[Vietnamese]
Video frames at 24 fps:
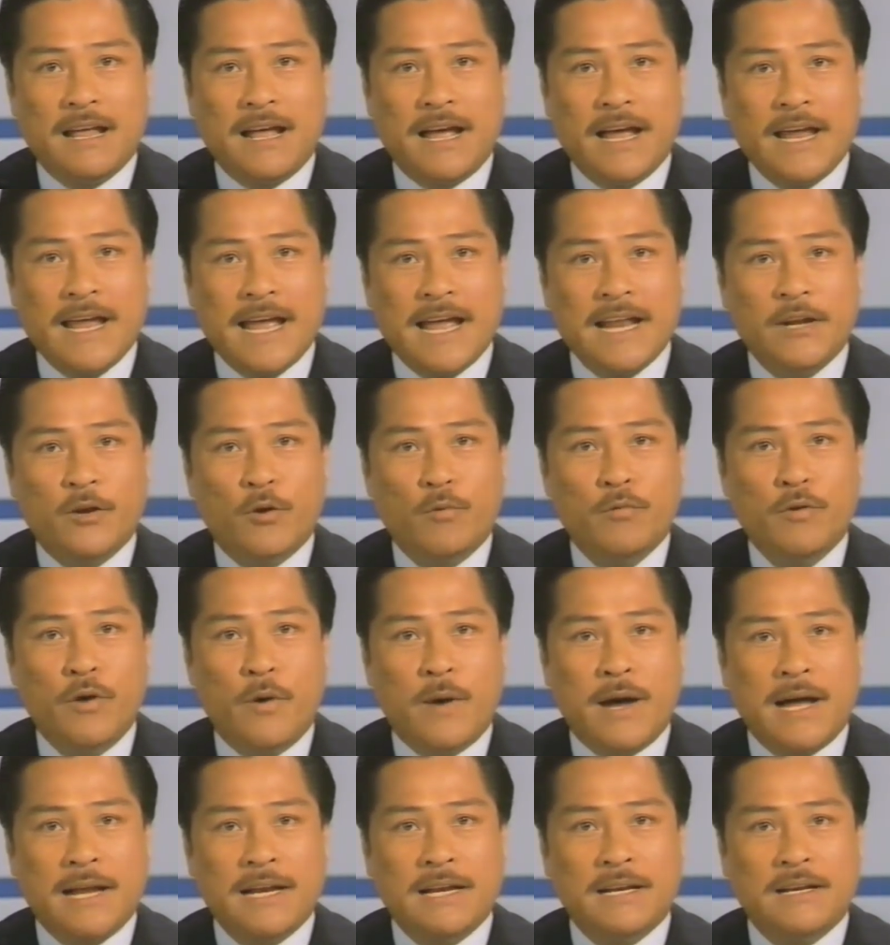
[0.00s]
hay ăn cùng
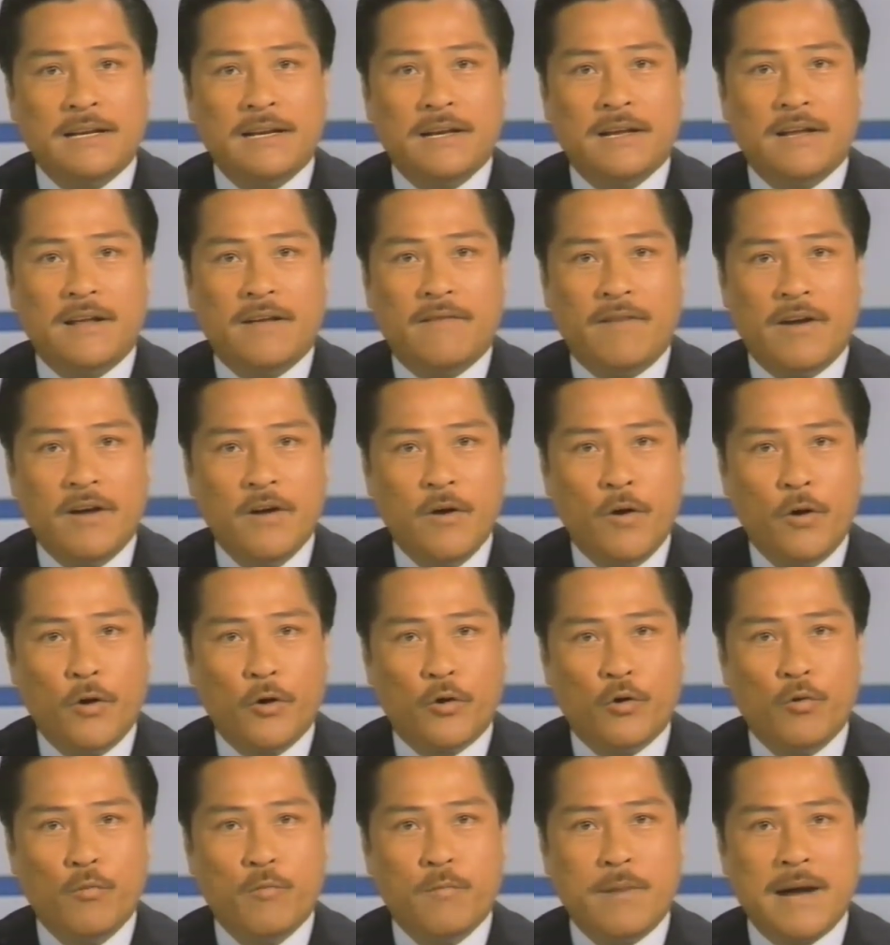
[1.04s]
đồ ăn và
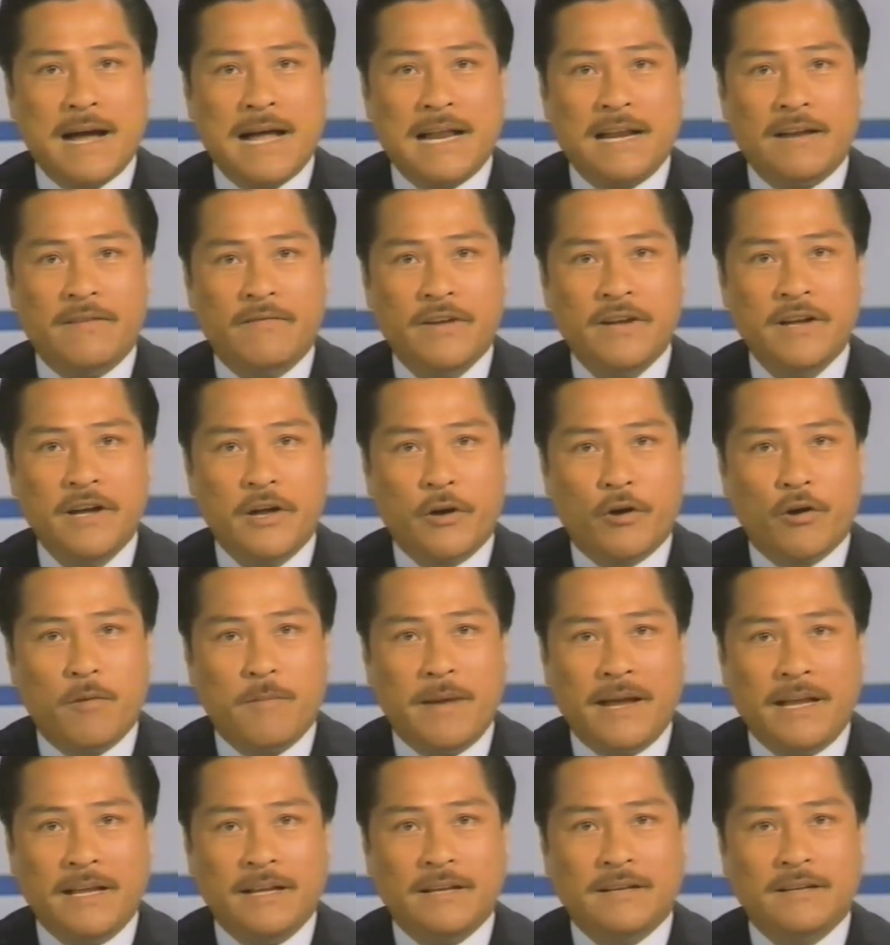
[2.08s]
ngồi cùng bàn với người có
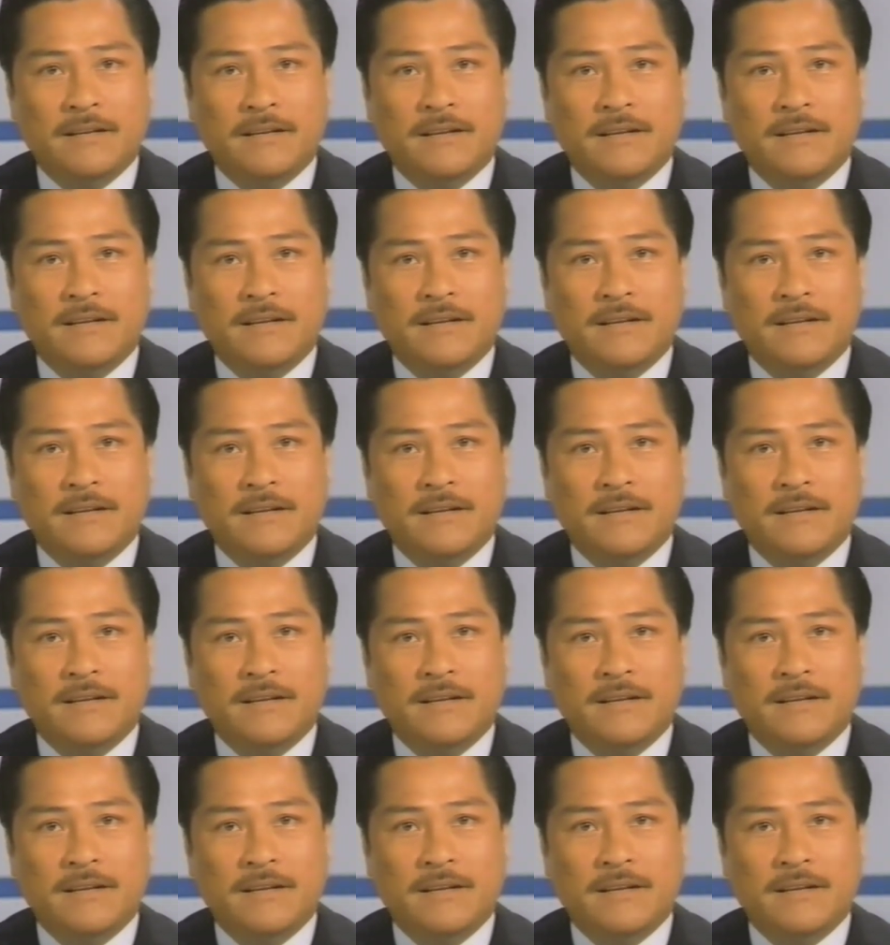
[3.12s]
bệnh.